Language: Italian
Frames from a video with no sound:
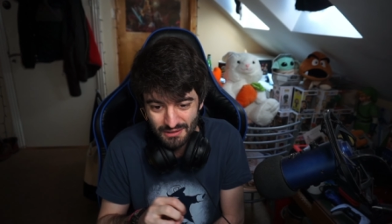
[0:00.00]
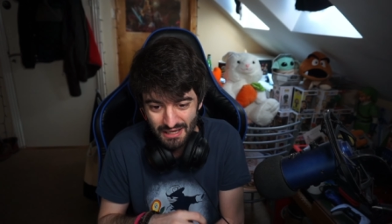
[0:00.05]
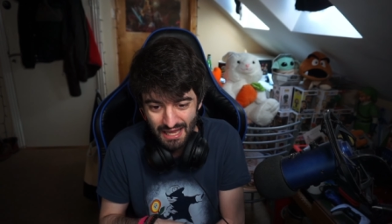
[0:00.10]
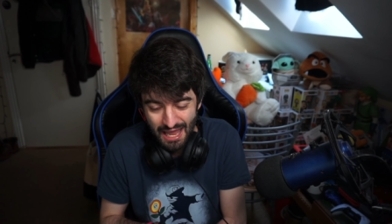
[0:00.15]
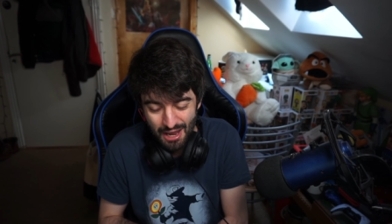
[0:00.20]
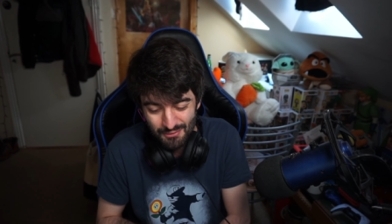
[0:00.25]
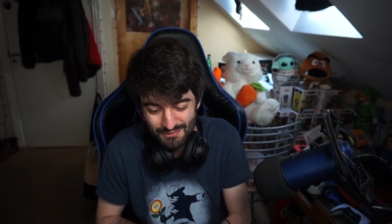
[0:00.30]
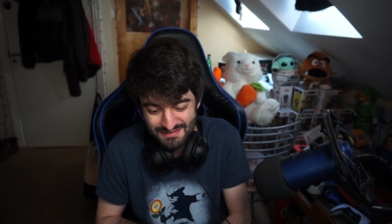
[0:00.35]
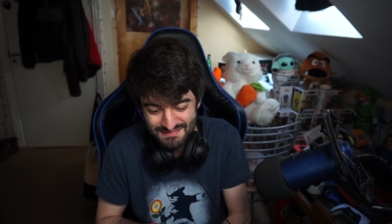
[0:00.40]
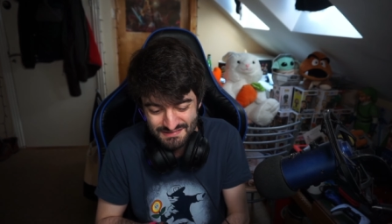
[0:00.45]

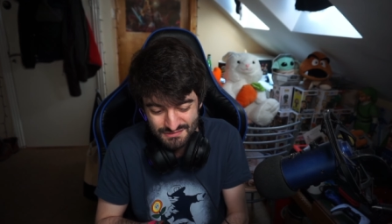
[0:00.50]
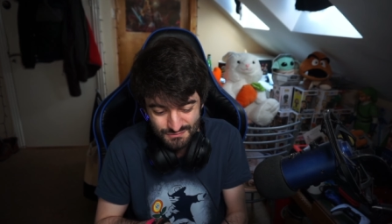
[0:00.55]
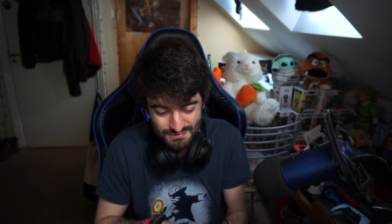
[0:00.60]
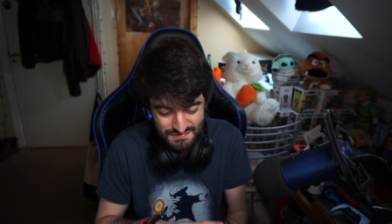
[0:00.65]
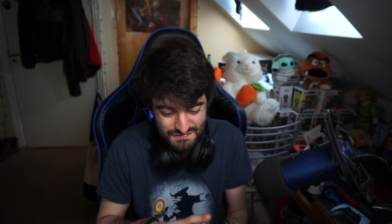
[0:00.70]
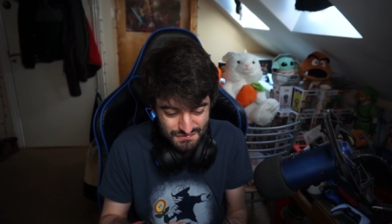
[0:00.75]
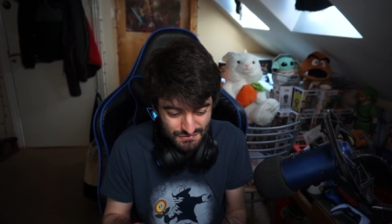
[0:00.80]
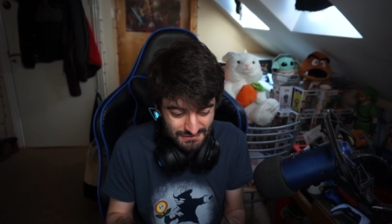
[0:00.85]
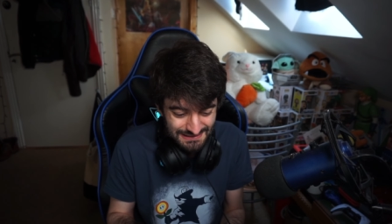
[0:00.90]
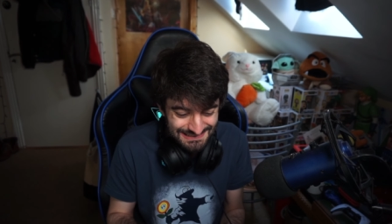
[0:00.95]
è una
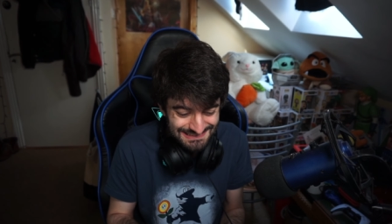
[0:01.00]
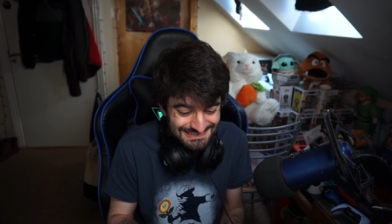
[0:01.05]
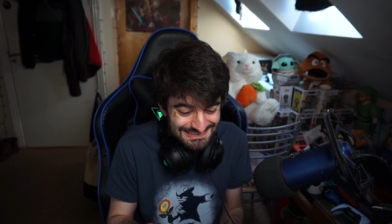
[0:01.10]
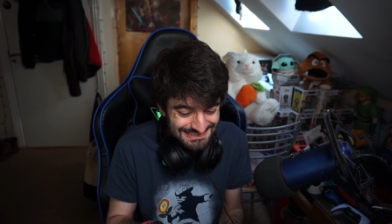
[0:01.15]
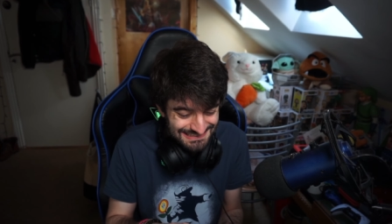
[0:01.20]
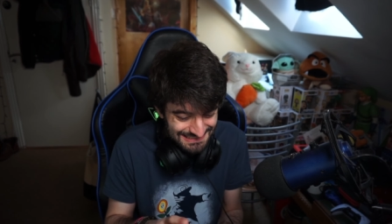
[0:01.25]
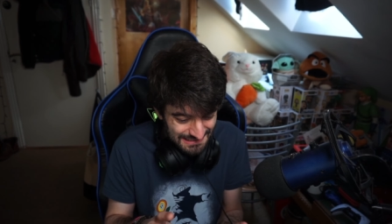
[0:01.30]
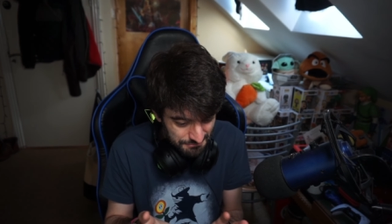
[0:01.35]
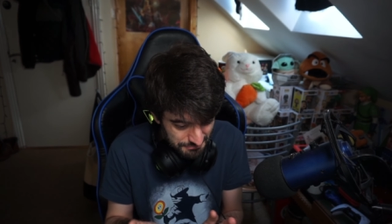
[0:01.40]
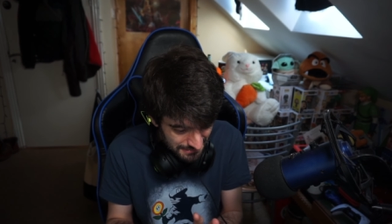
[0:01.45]
situazione
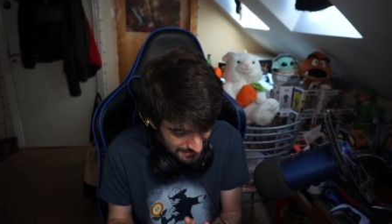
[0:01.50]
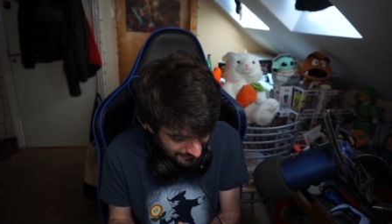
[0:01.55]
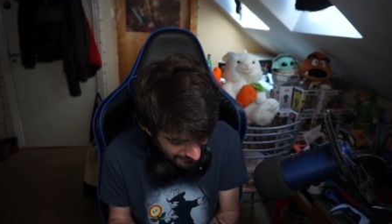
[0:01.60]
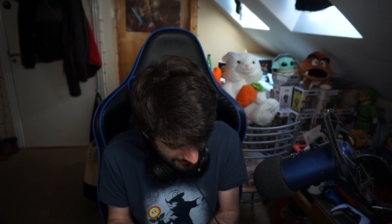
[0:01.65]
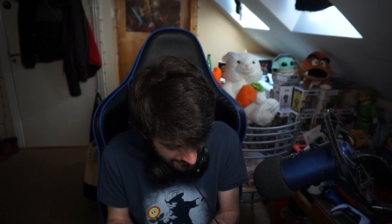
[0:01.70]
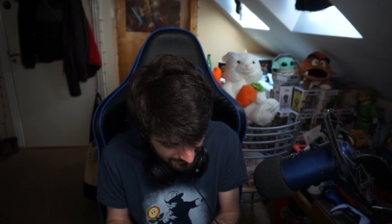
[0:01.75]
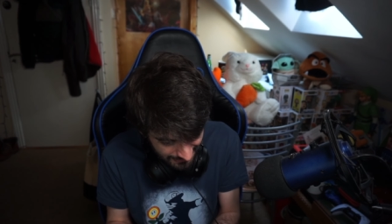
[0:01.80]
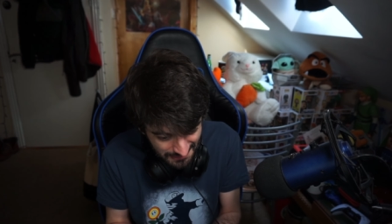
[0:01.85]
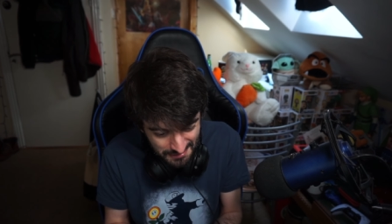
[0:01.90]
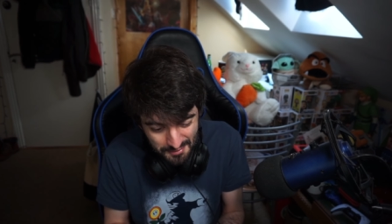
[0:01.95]

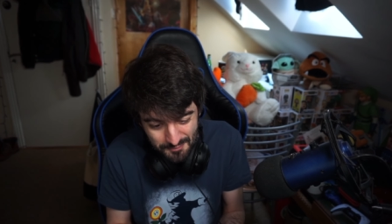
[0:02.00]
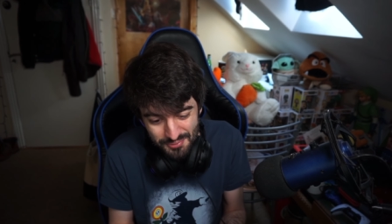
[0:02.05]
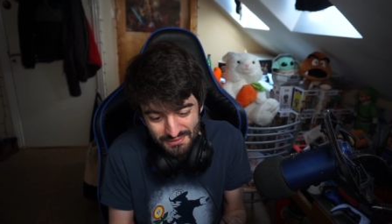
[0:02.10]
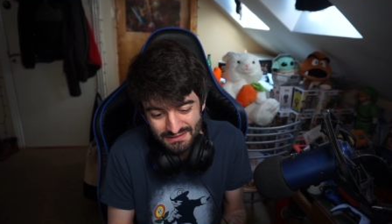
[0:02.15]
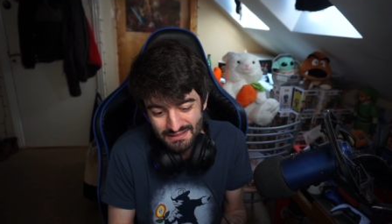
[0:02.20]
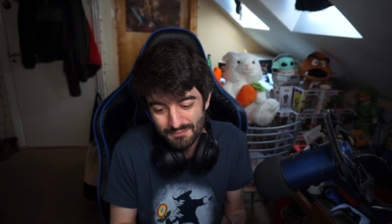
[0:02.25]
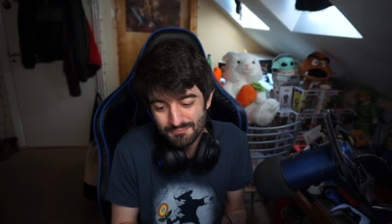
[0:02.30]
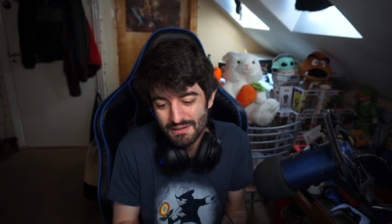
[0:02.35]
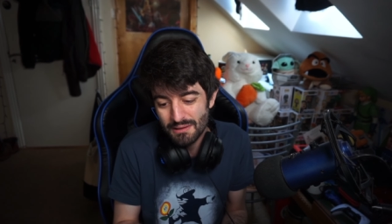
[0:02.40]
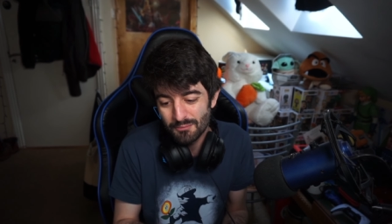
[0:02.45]
simile
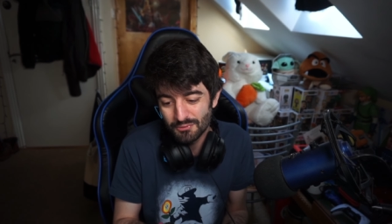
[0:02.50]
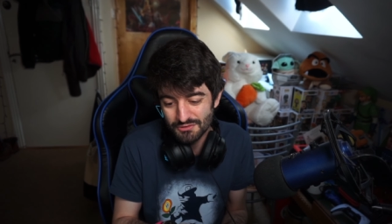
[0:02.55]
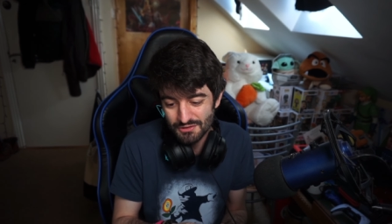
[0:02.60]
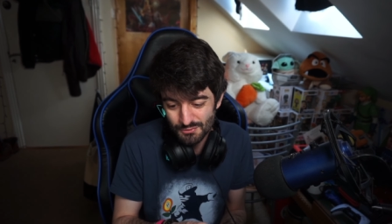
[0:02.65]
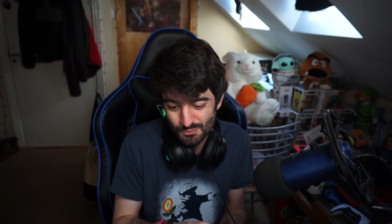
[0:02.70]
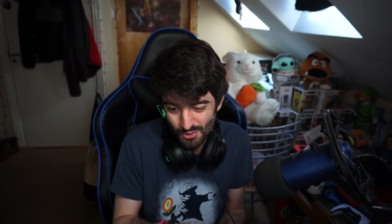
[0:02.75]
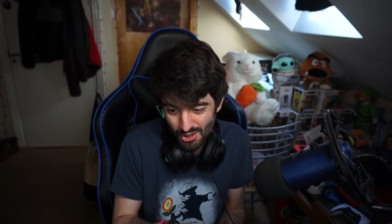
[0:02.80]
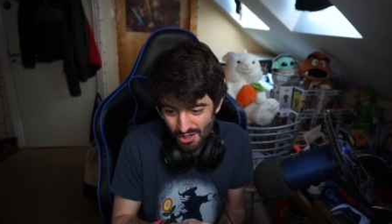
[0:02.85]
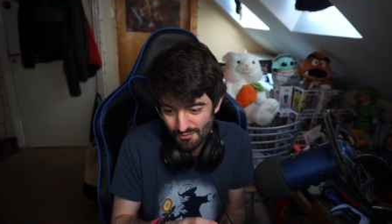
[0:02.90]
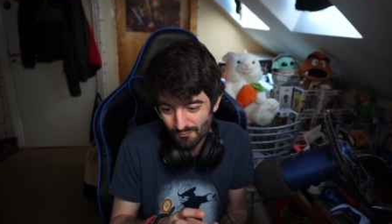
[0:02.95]
perché abbiamo di
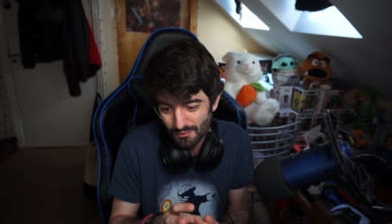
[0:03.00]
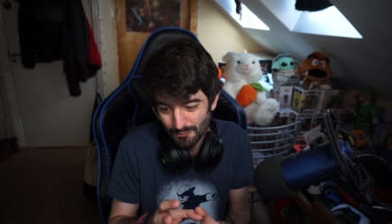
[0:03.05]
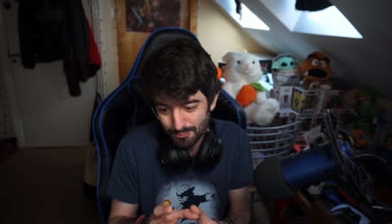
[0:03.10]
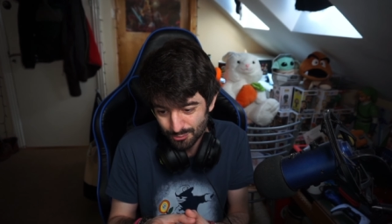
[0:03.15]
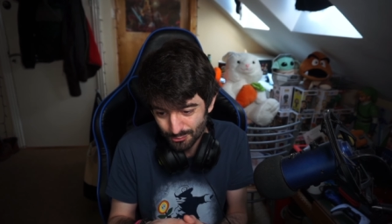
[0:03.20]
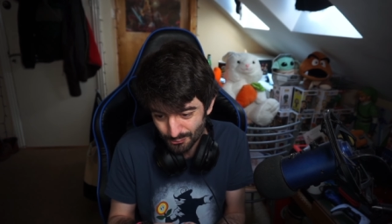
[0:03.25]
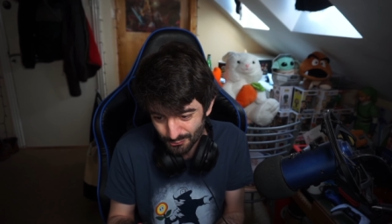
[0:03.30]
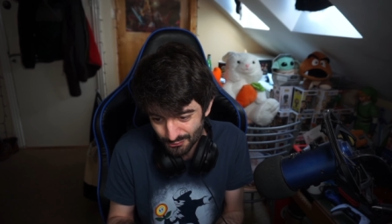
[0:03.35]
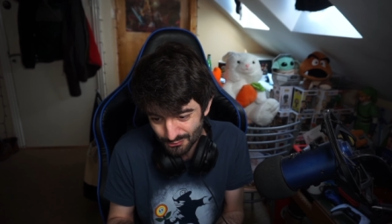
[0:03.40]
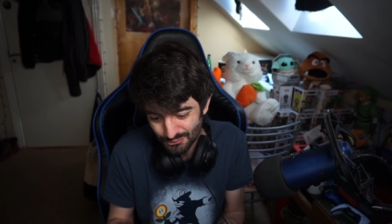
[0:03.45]
nuovo
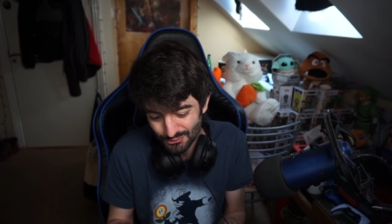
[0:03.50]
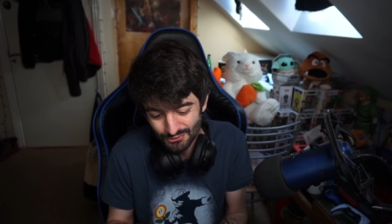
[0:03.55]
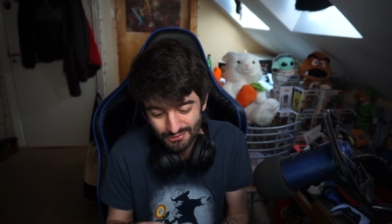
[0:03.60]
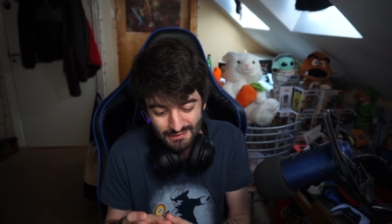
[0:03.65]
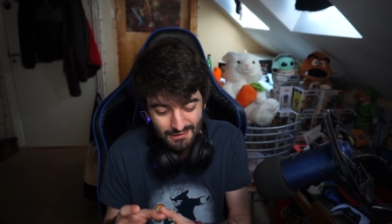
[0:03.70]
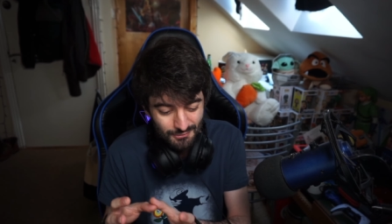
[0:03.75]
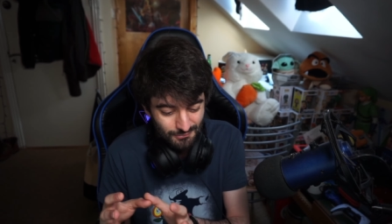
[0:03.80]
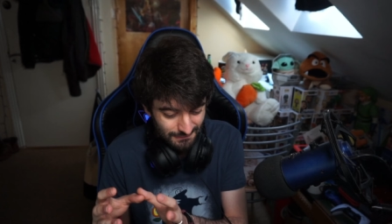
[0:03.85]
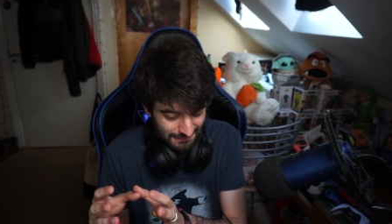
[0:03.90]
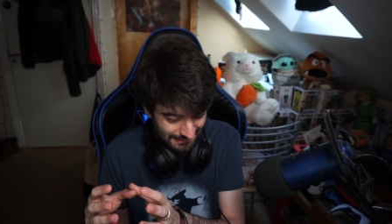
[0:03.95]
appunto
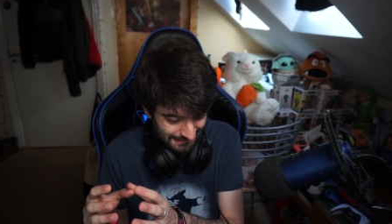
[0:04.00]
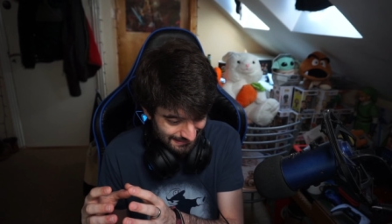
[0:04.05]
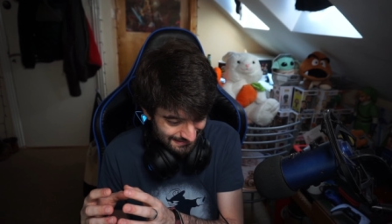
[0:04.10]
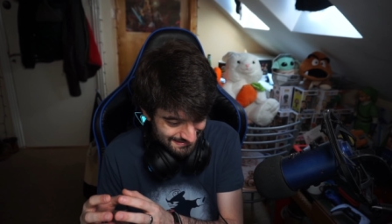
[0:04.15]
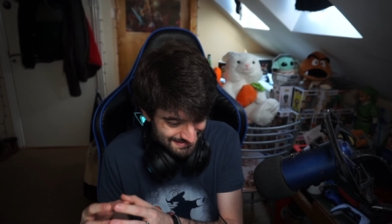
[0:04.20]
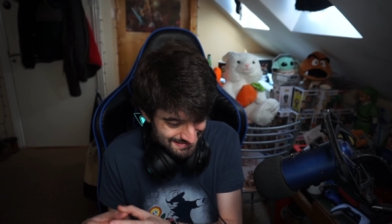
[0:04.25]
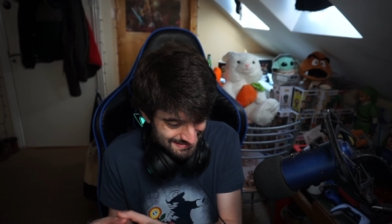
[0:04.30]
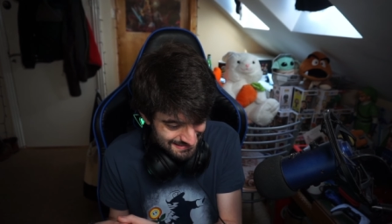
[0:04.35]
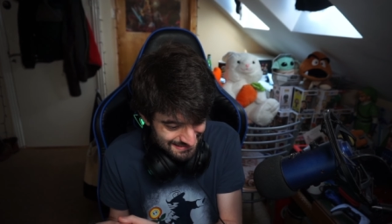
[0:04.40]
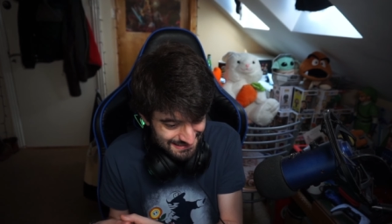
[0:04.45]
una
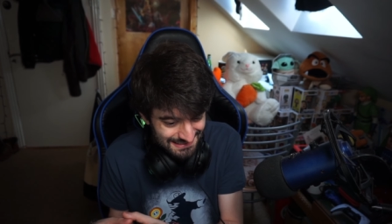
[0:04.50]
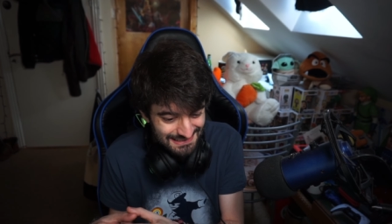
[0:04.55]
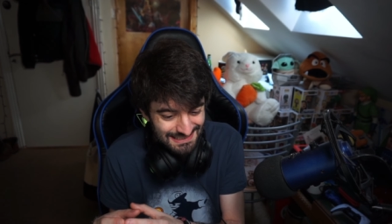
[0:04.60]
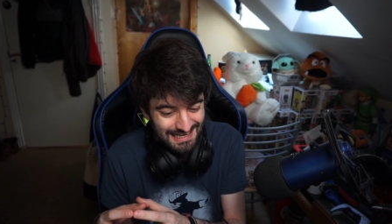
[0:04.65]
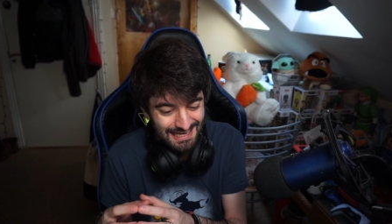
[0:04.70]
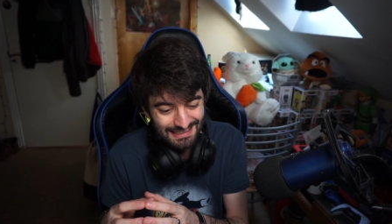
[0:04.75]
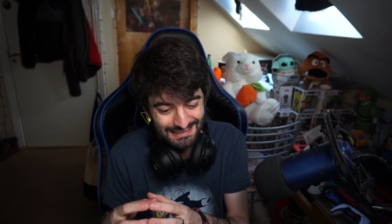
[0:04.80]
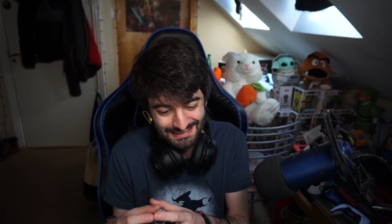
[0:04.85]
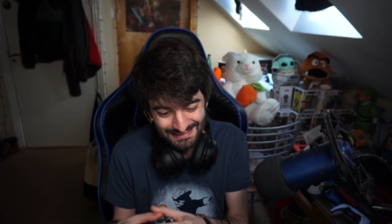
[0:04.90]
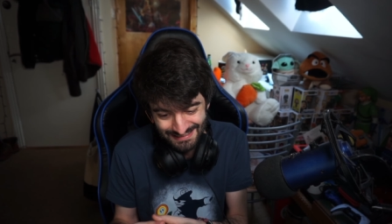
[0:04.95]

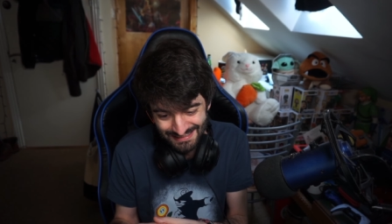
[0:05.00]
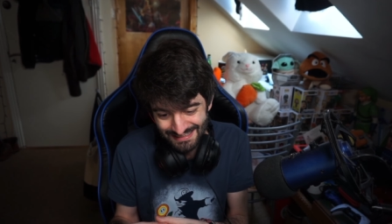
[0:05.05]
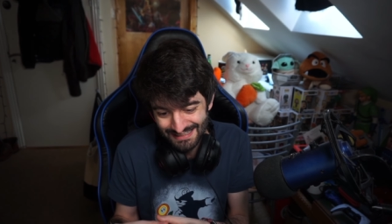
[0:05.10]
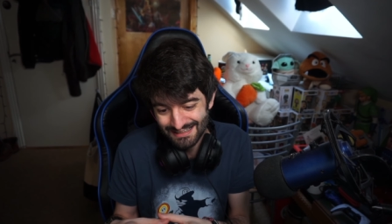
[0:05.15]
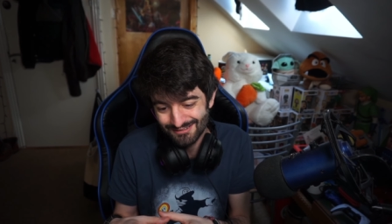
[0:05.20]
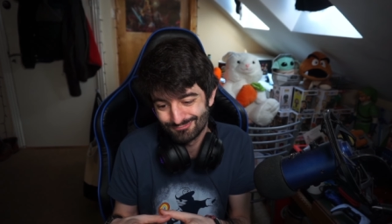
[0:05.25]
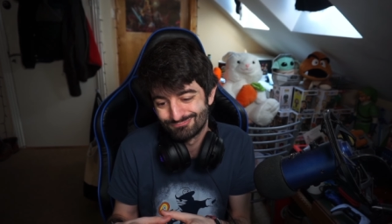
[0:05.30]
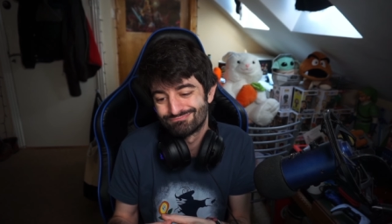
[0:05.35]
ragazzina che